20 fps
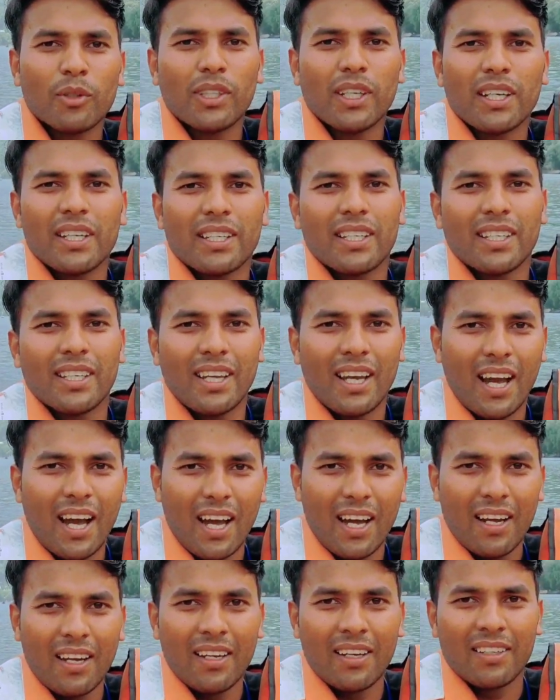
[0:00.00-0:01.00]
होता है कि
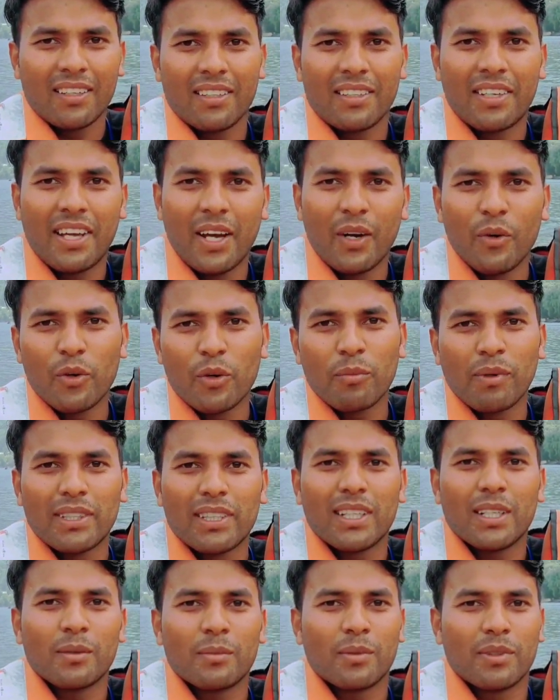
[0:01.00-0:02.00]
डाउन
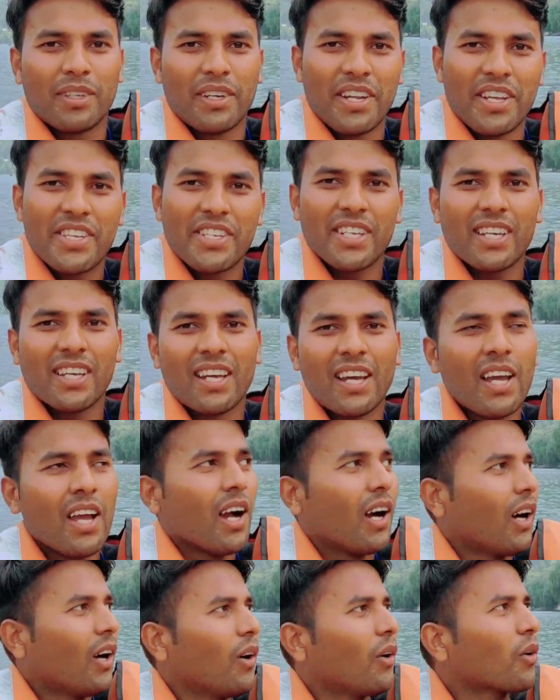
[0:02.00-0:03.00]
मतलब नीचे
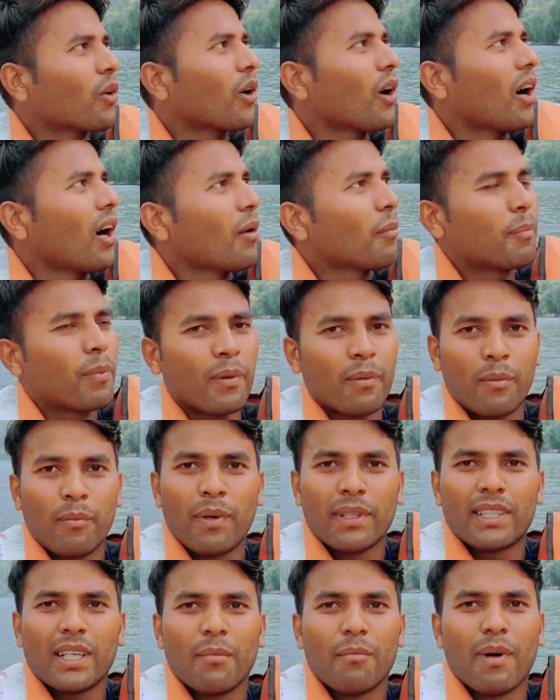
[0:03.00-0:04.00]
और अप
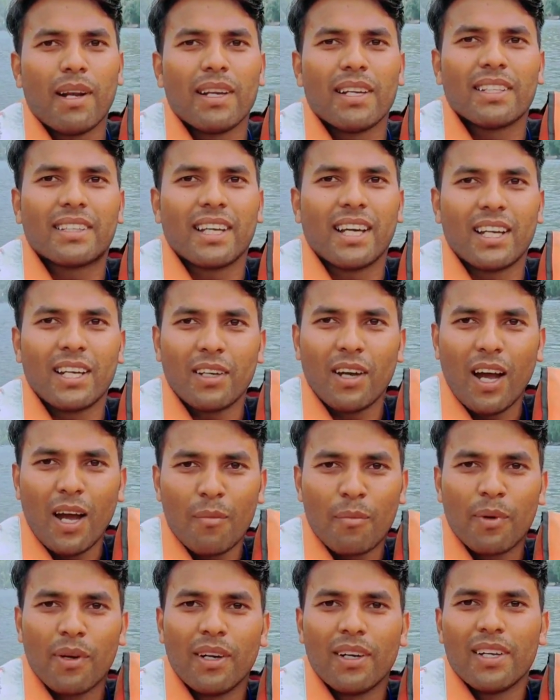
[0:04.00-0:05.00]
मतलब मल्ली ताल
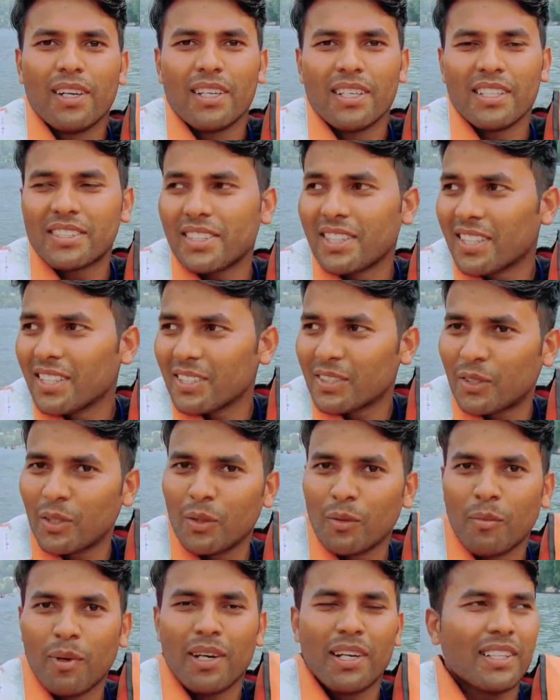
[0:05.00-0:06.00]
अप इसलिए
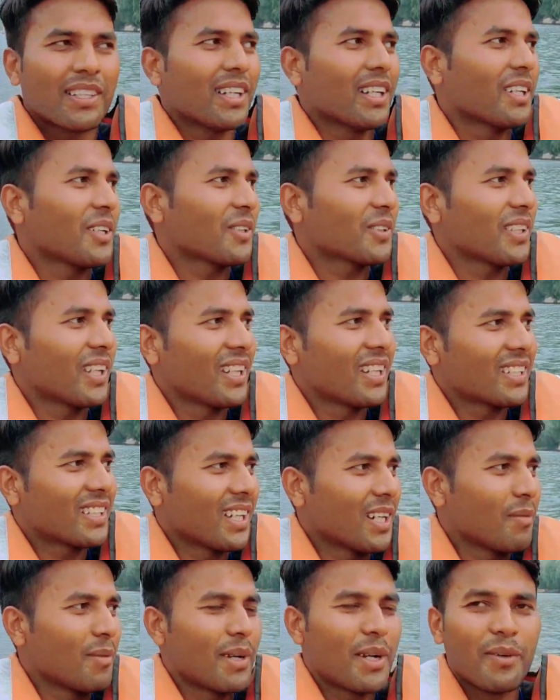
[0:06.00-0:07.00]
इसको मल्ली ताल और तल्ली
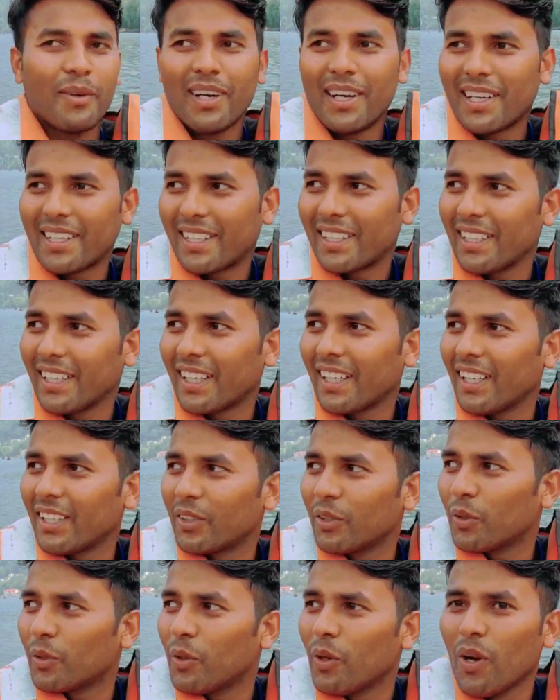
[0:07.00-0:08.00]
ताल में डिवाइड किया गया
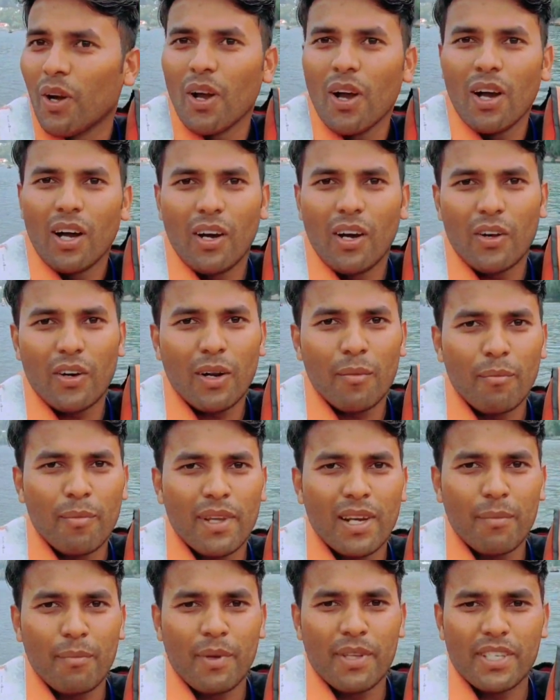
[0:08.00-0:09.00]
दोनों और आप
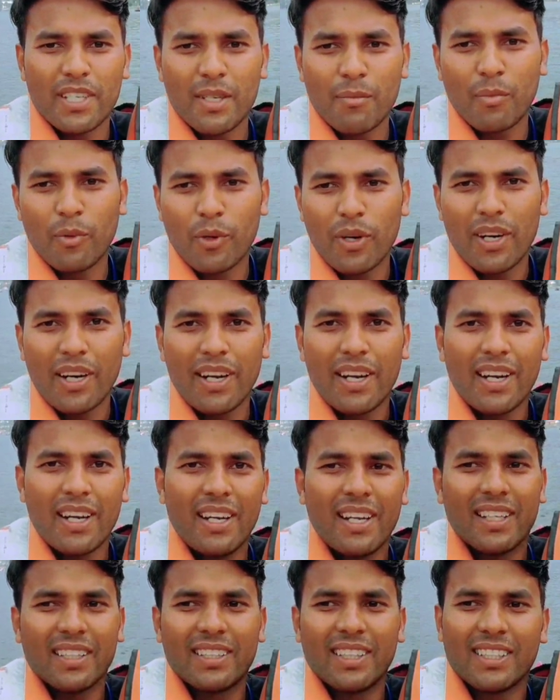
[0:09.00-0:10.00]
मेरे पीछे पूरा नैना
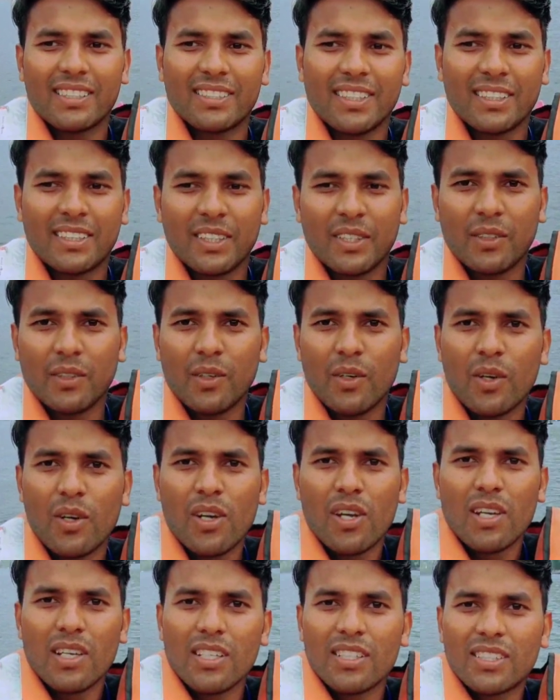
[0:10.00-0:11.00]
लेक देख सकते हो
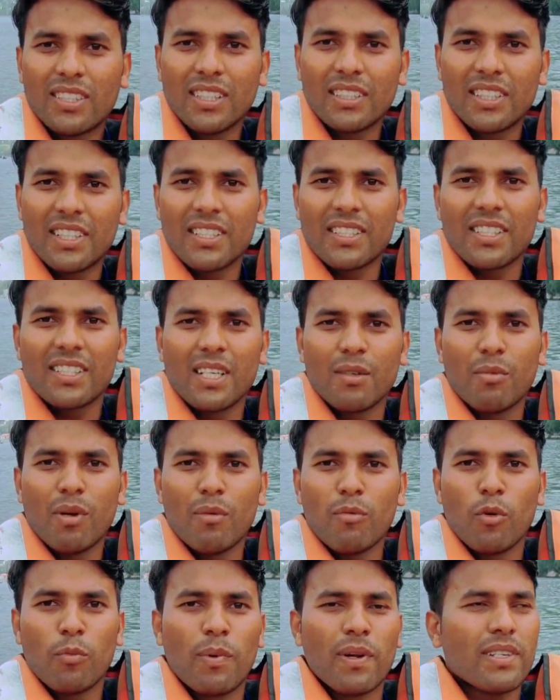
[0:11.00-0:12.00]
इसका दृश्य जब
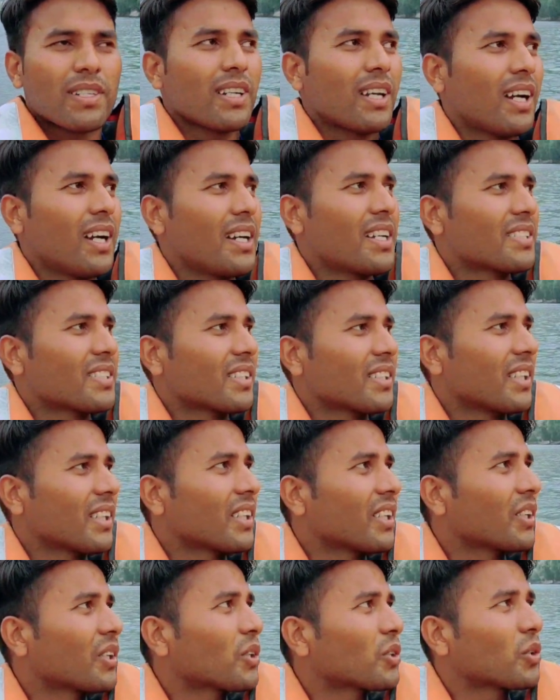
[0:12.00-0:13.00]
आप ऊपर से हाइट से
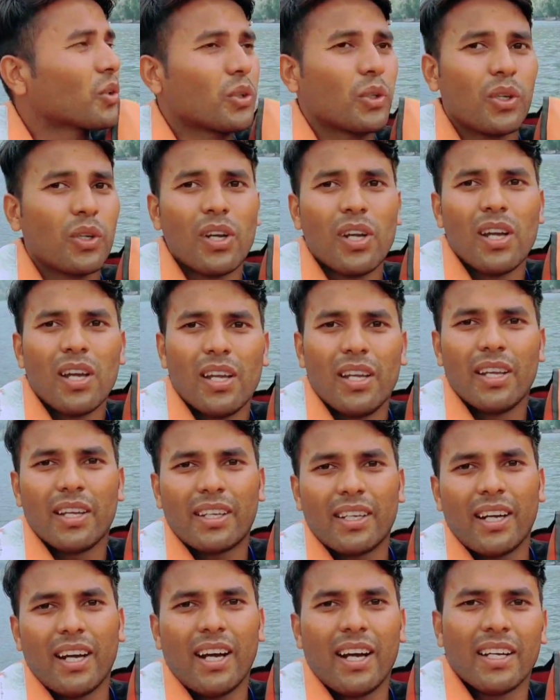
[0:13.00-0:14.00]
देखोगे तो
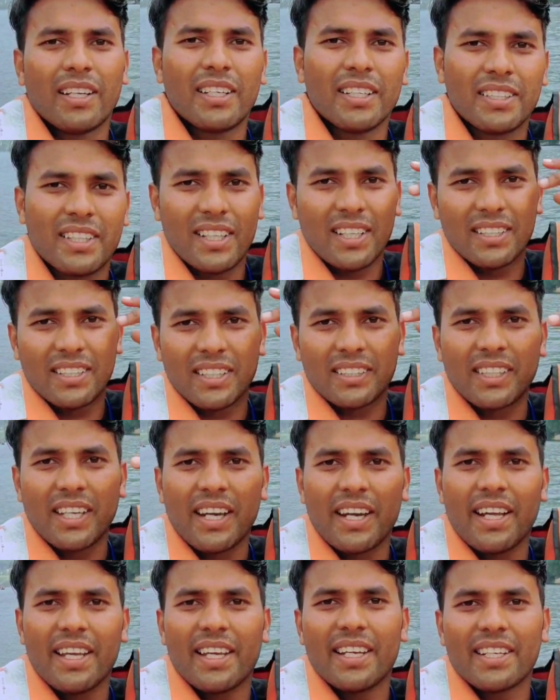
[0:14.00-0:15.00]
एक आँख की तरह दिखता
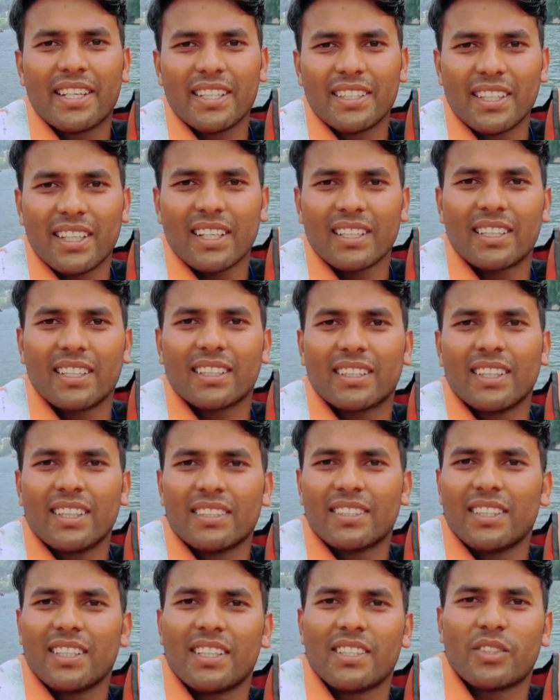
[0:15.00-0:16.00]
है नयन की तरह दिखता है
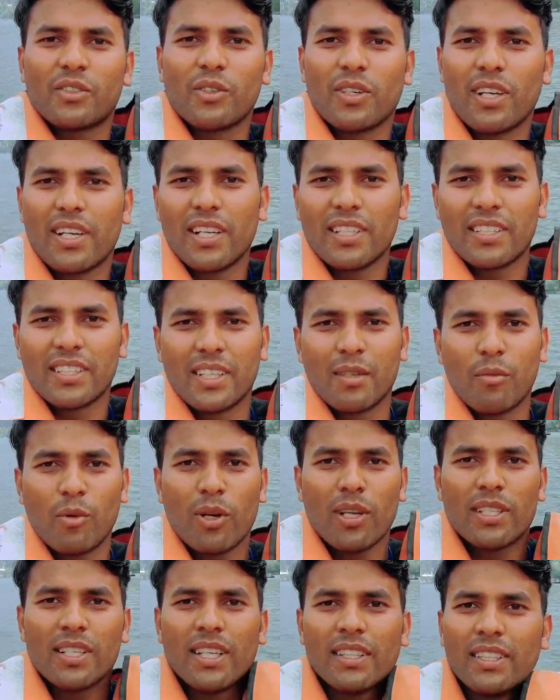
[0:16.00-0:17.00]
इसलिए इसको नैना झील
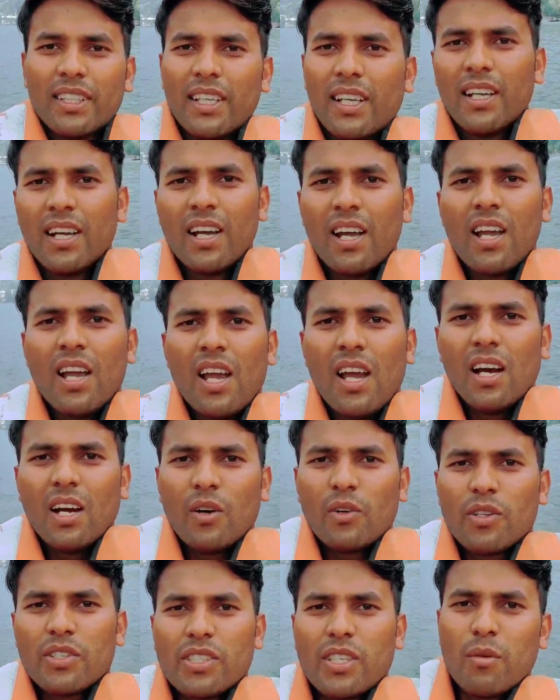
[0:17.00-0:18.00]
बोला जाता है
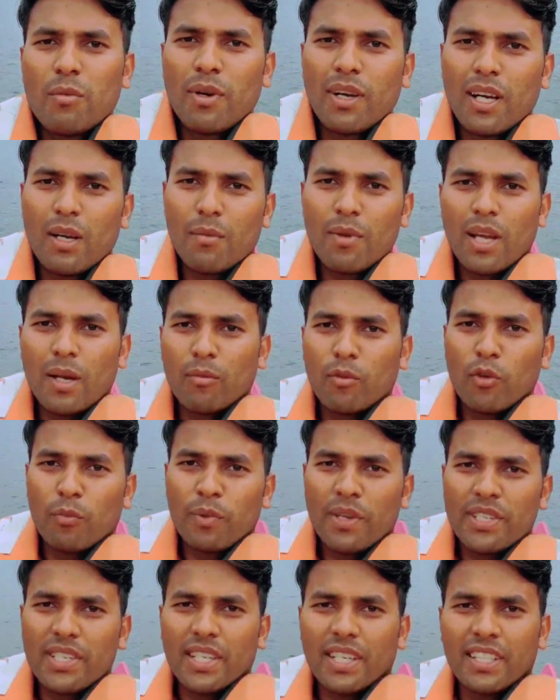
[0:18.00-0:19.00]
और इसके बगल में आपको
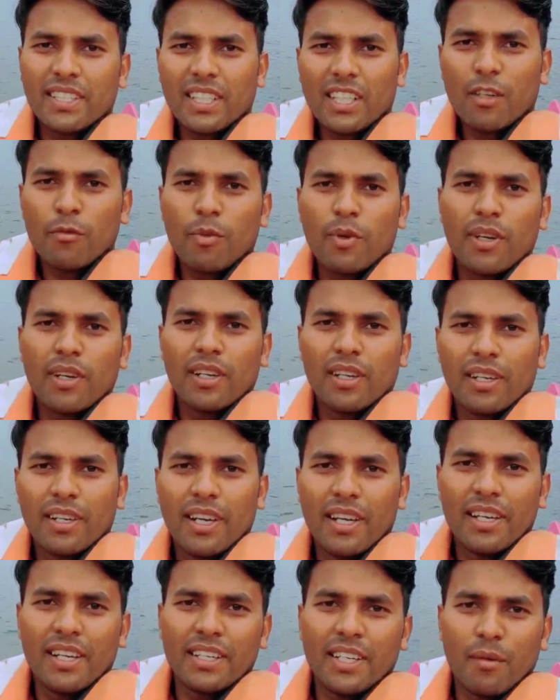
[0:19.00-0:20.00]
पीछे की तरफ
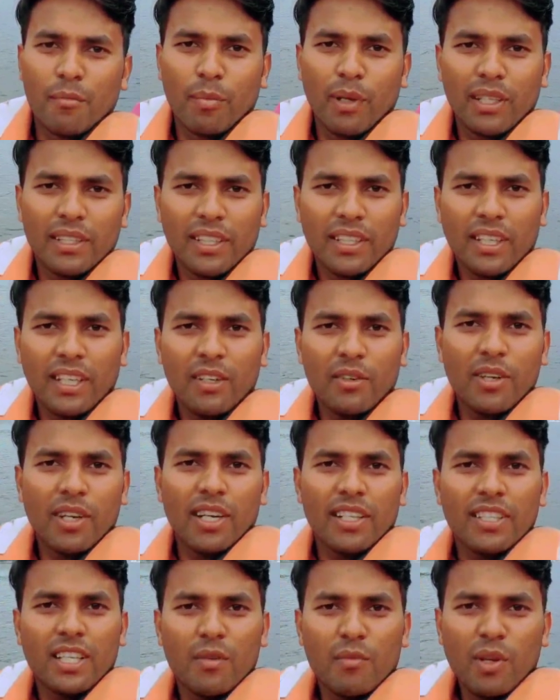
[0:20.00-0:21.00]
नैना टेम्पल दिख रहा है
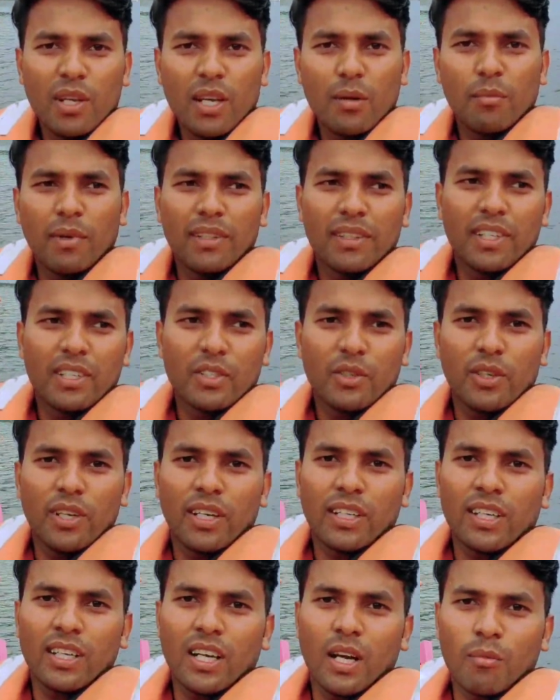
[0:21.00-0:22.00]
नैना देवी का मंदिर जो
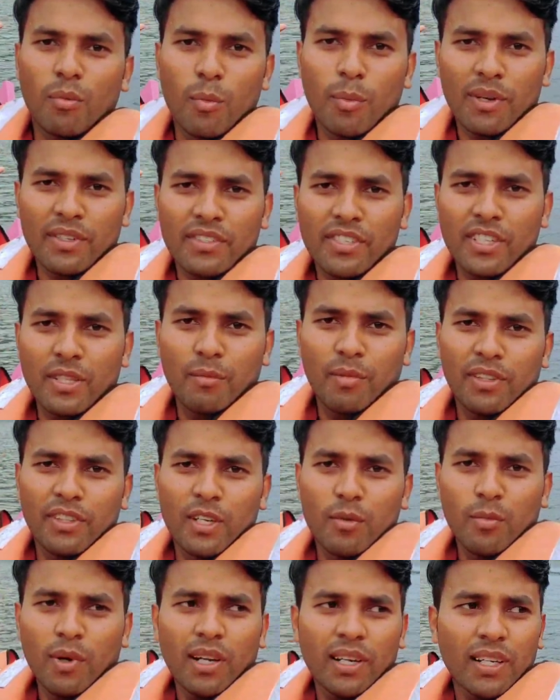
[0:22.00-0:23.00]
यहाँ का काफ़ी प्रसिद्ध
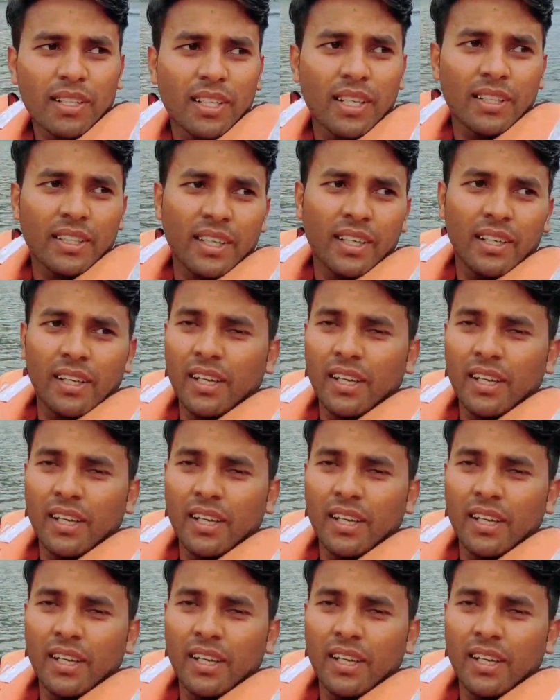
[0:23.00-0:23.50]
मंदिर माना जाता